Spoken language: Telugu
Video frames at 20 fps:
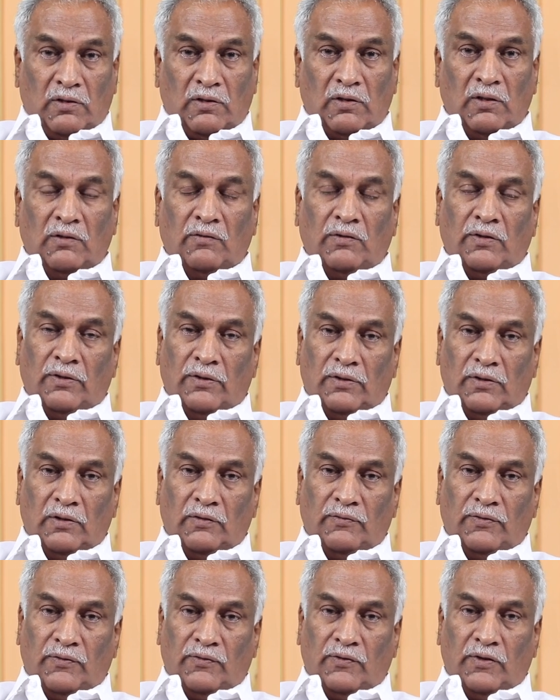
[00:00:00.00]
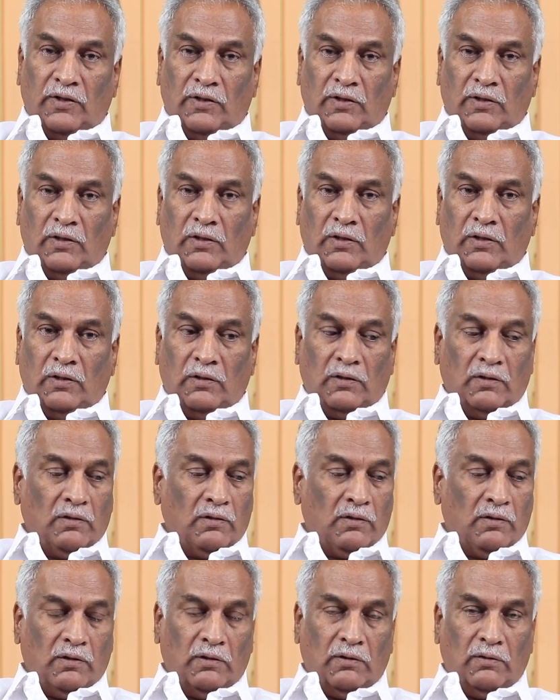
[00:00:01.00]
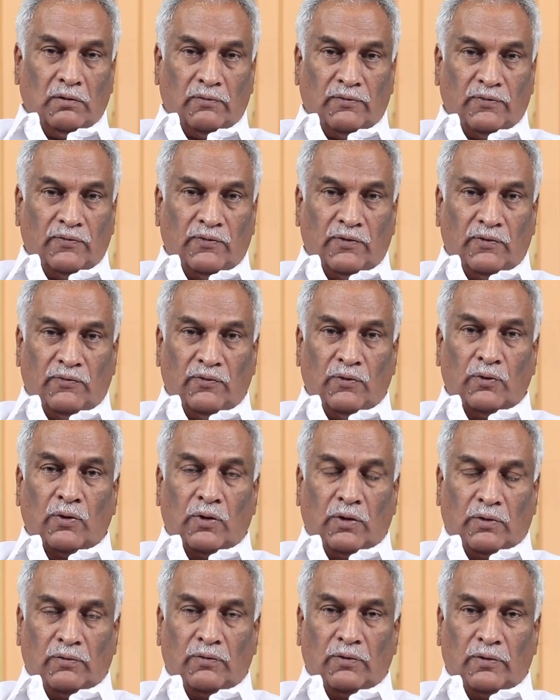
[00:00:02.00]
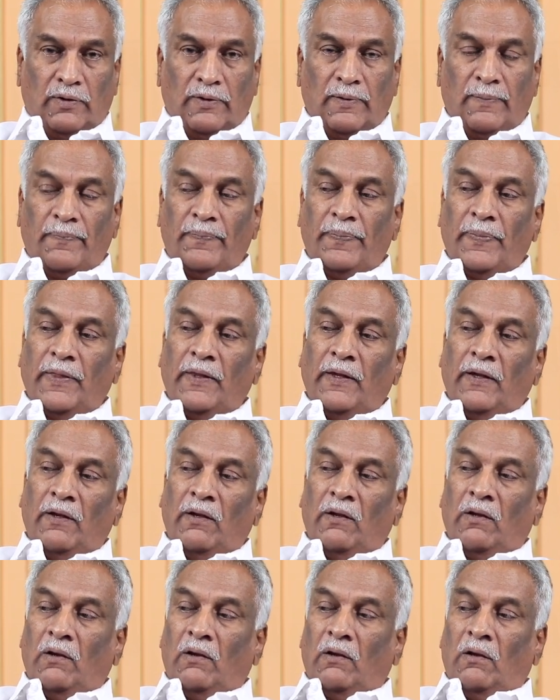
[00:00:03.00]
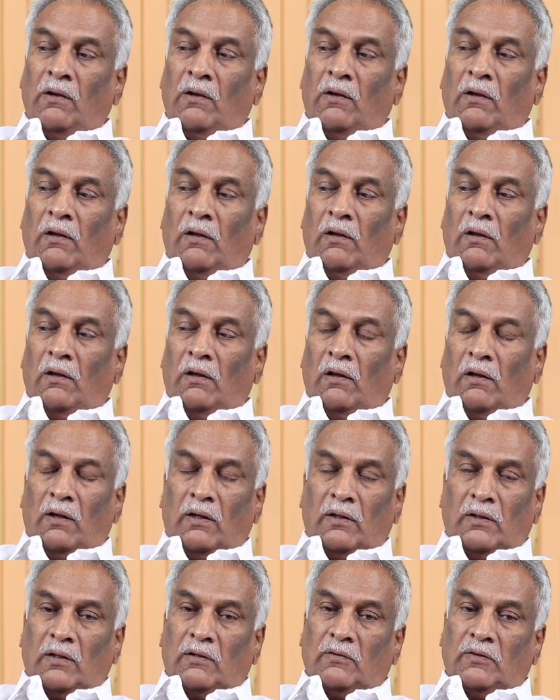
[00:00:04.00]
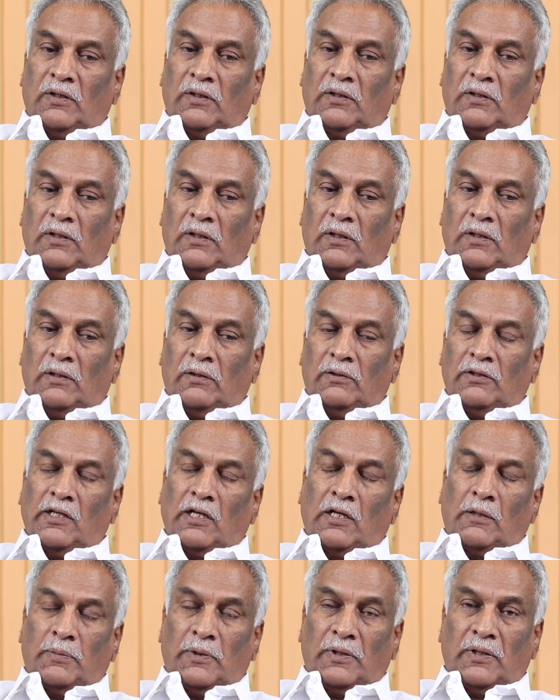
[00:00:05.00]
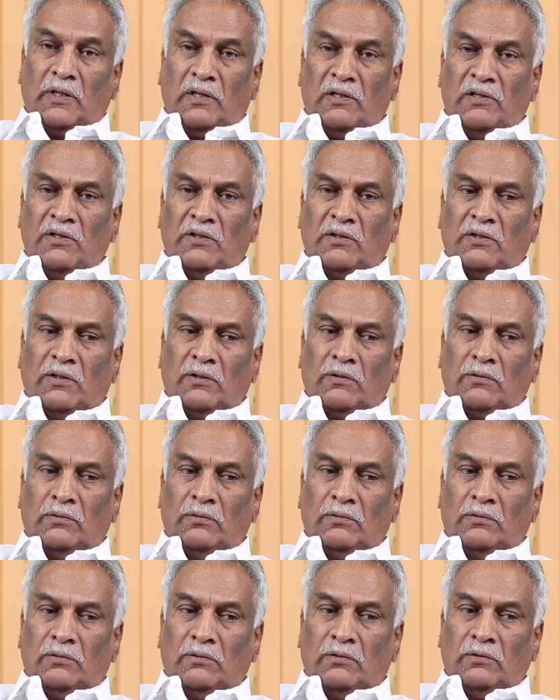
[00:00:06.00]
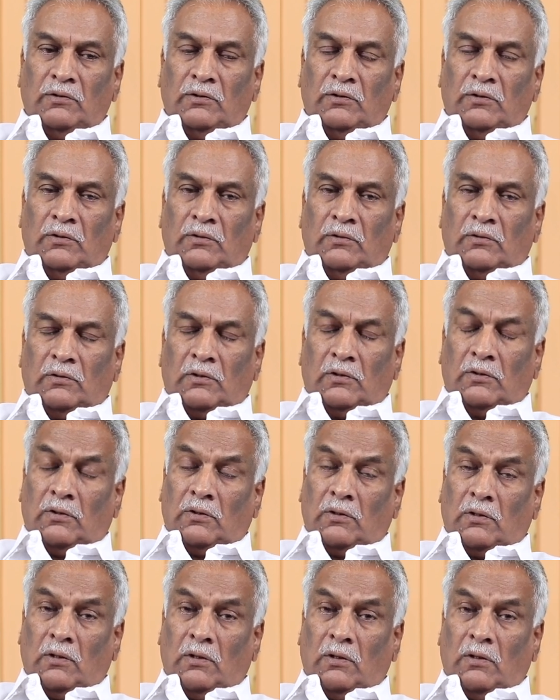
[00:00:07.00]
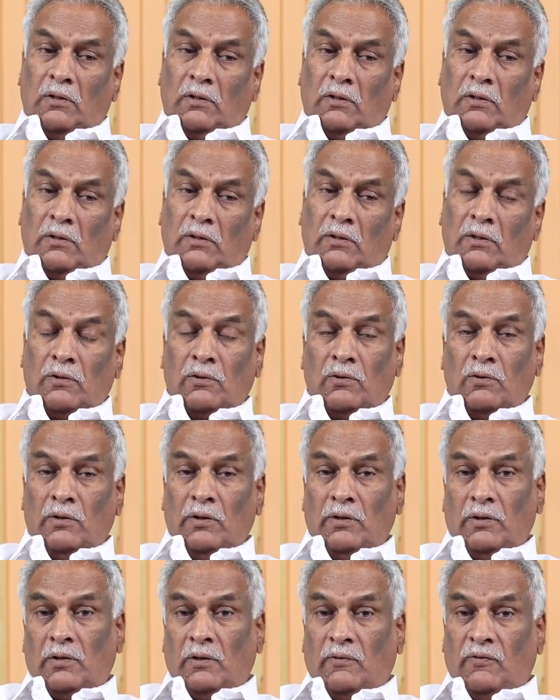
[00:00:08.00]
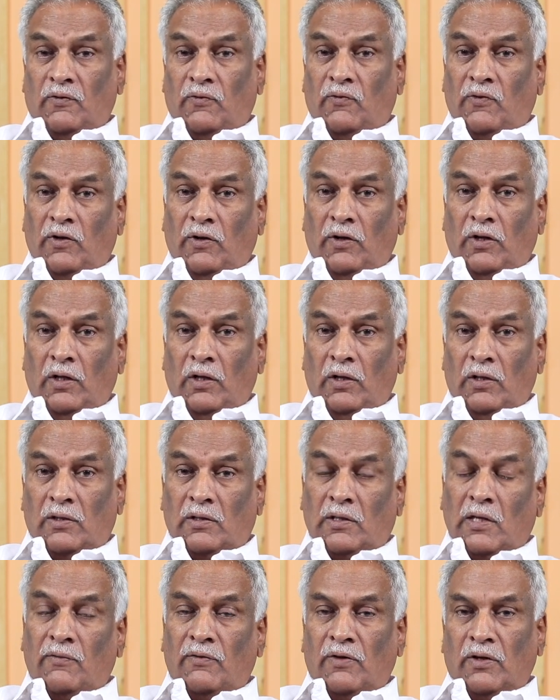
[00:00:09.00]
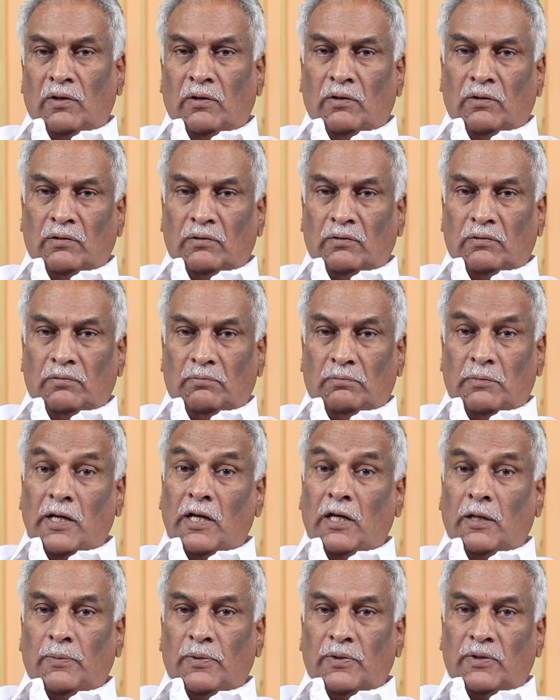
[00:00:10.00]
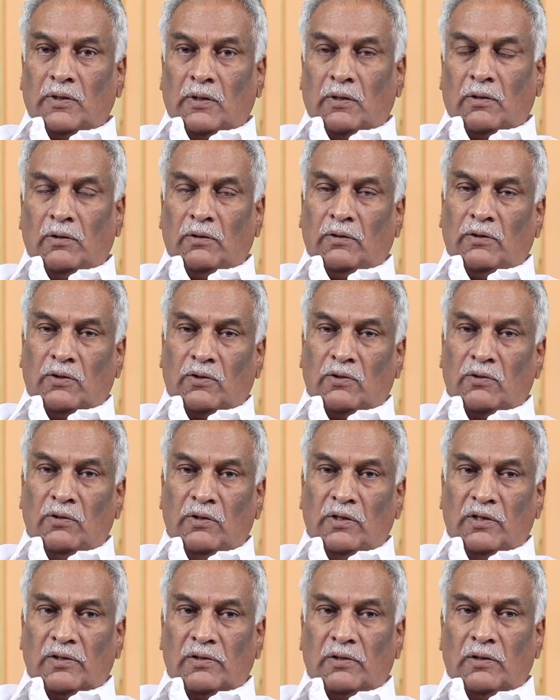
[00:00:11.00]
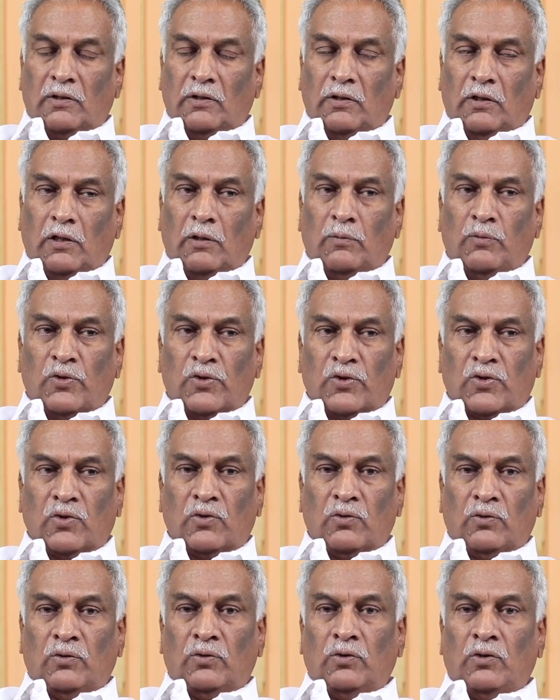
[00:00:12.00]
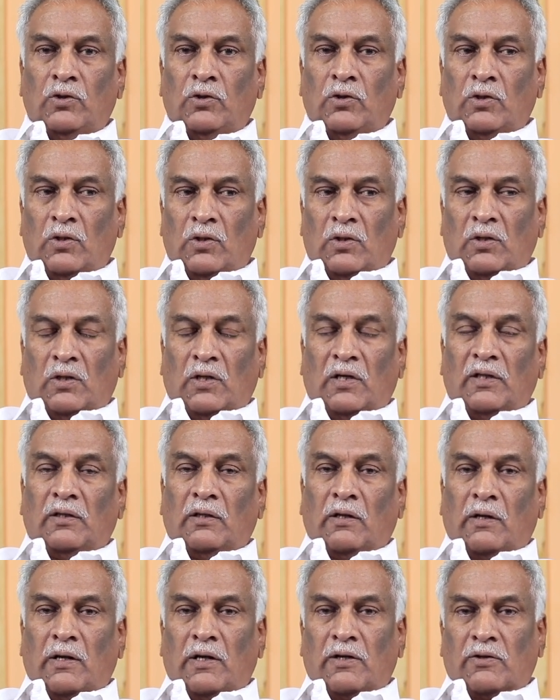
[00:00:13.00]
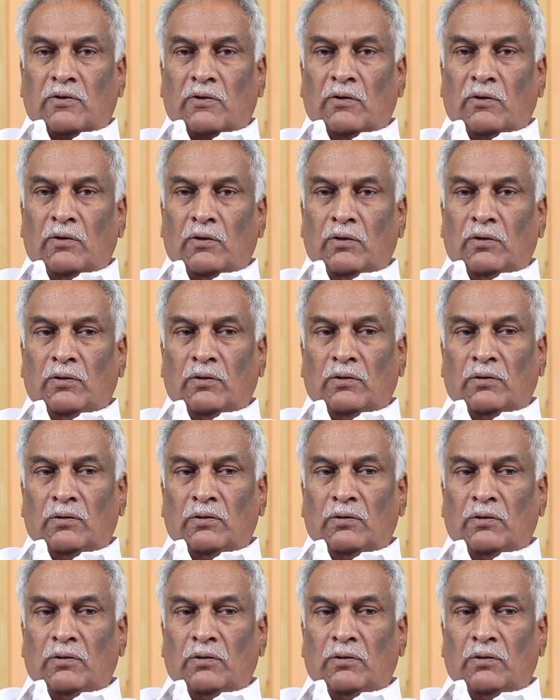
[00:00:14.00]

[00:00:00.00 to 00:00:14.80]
నేషనల్ అవార్డు వచ్చింది ఫిఫ్టీ త్రీ ఫిఫ్టీ ఫోర్ అనుకుంటాం ఆ తర్వాత జానపదాలు చేశారు తర్వాత కృష్ణుడు వేశారు ఫిఫ్టీ సెవెన్లో మాయాబజార్లో కృష్ణుడు వేసినాక ఆల్మోస్ట్ ఆంధ్ర రాష్ట్రంలో